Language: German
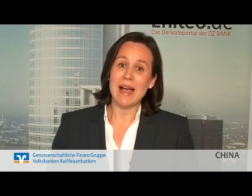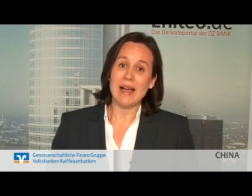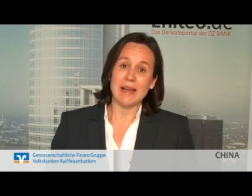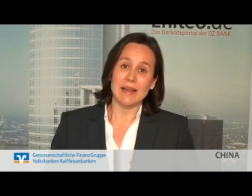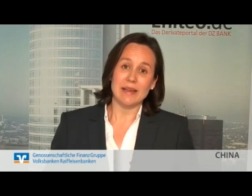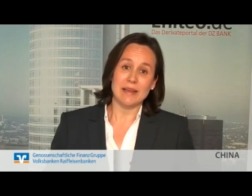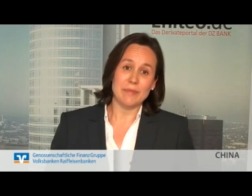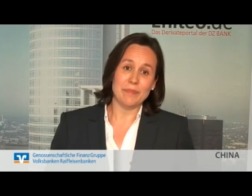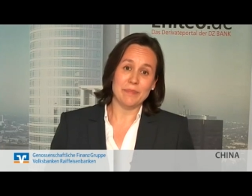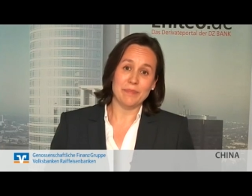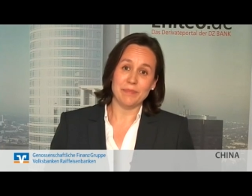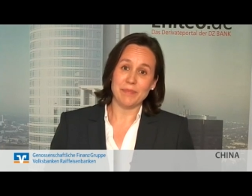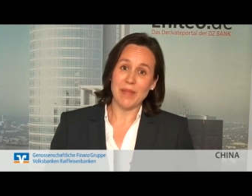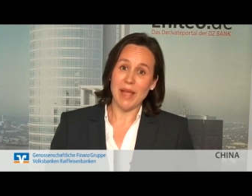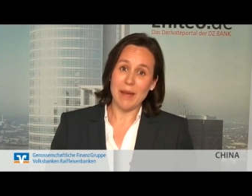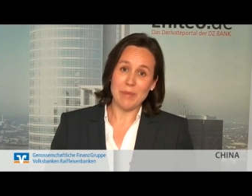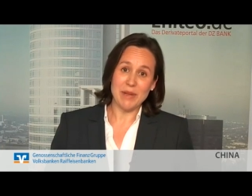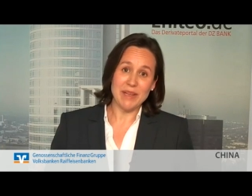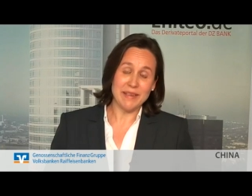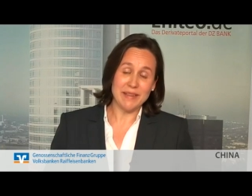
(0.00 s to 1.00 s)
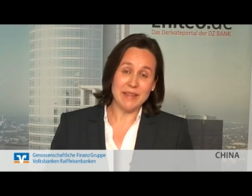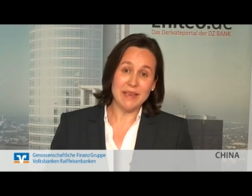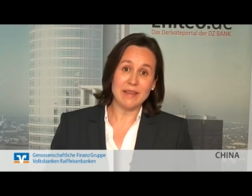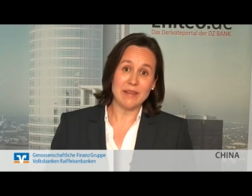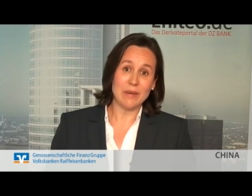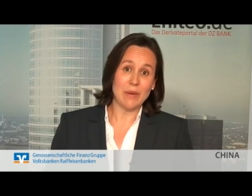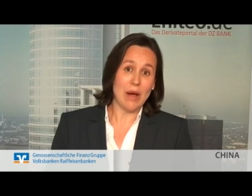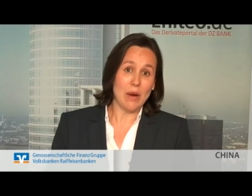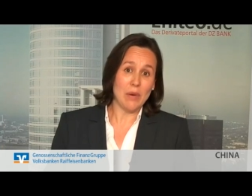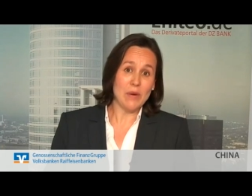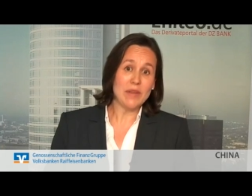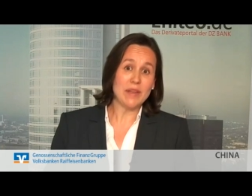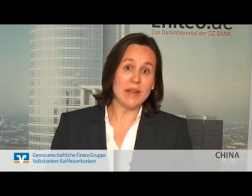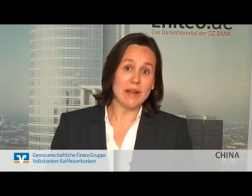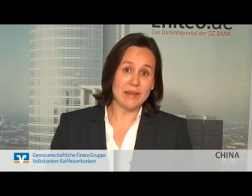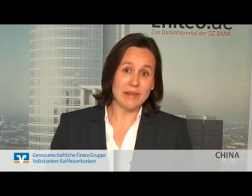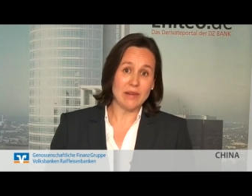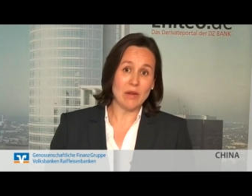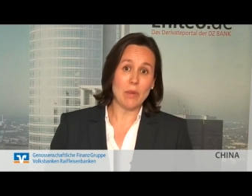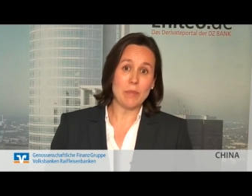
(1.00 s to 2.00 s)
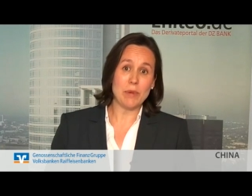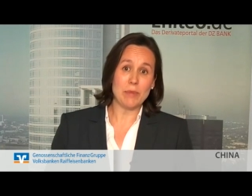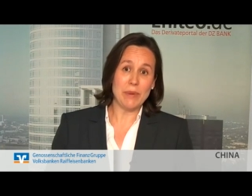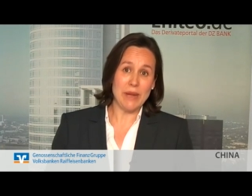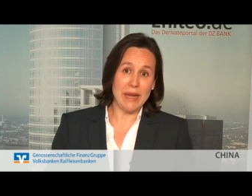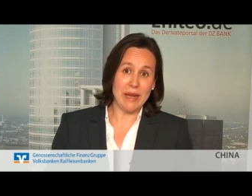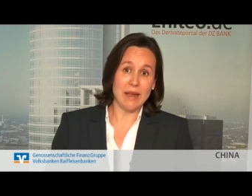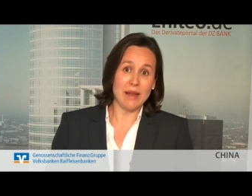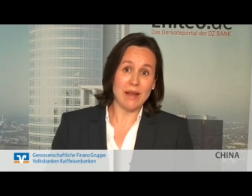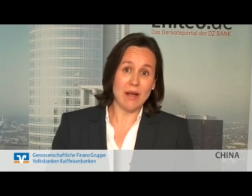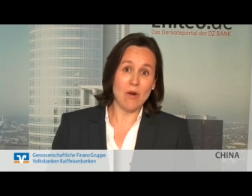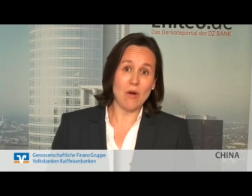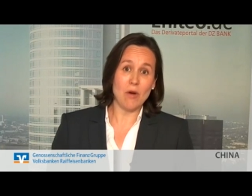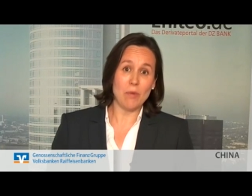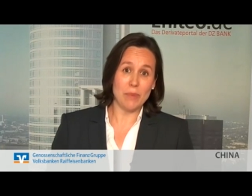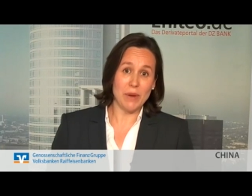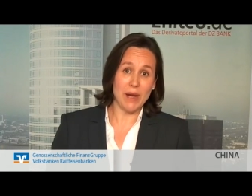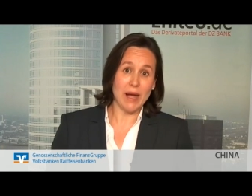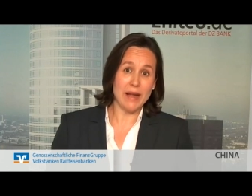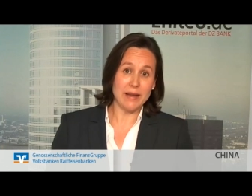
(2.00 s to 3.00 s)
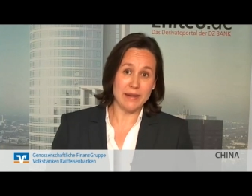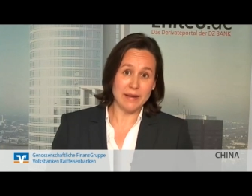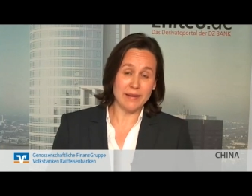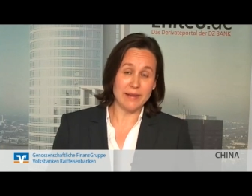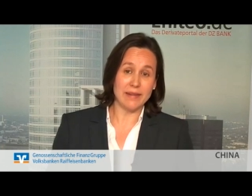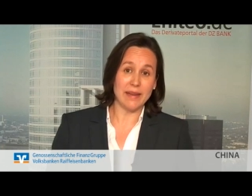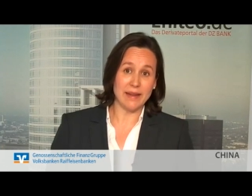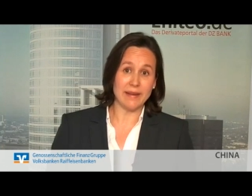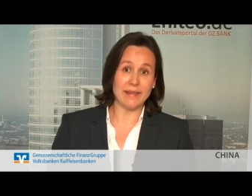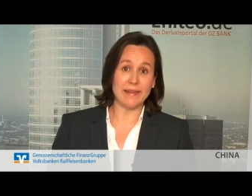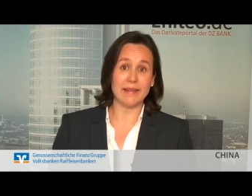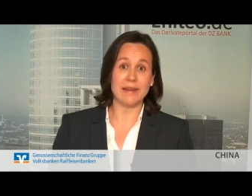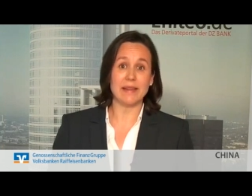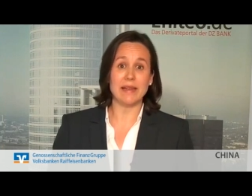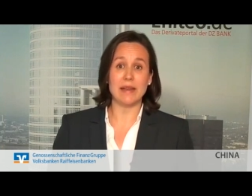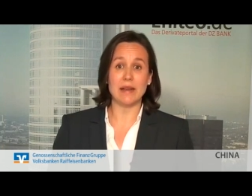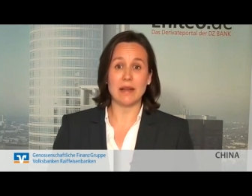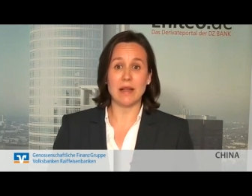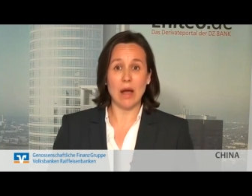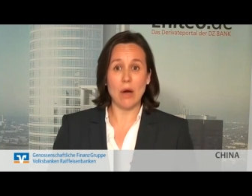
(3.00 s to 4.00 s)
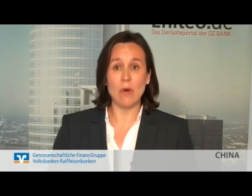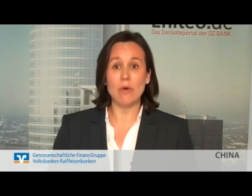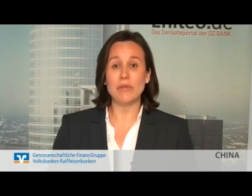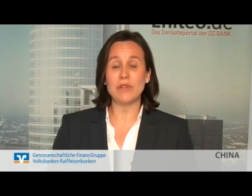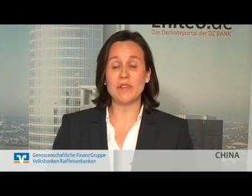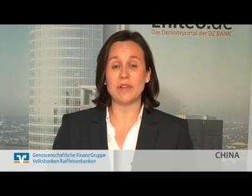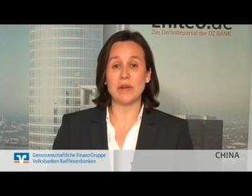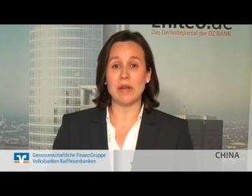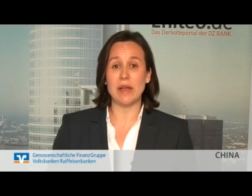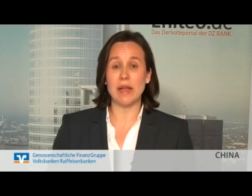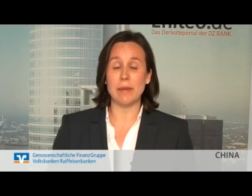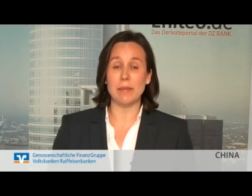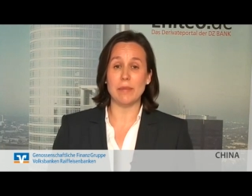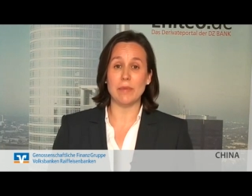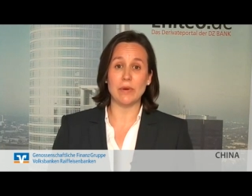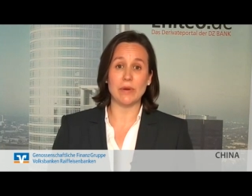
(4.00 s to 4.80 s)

Ähm, aber es sieht so aus, als ob Peking auch bereit ist, das in Kauf zu nehmen.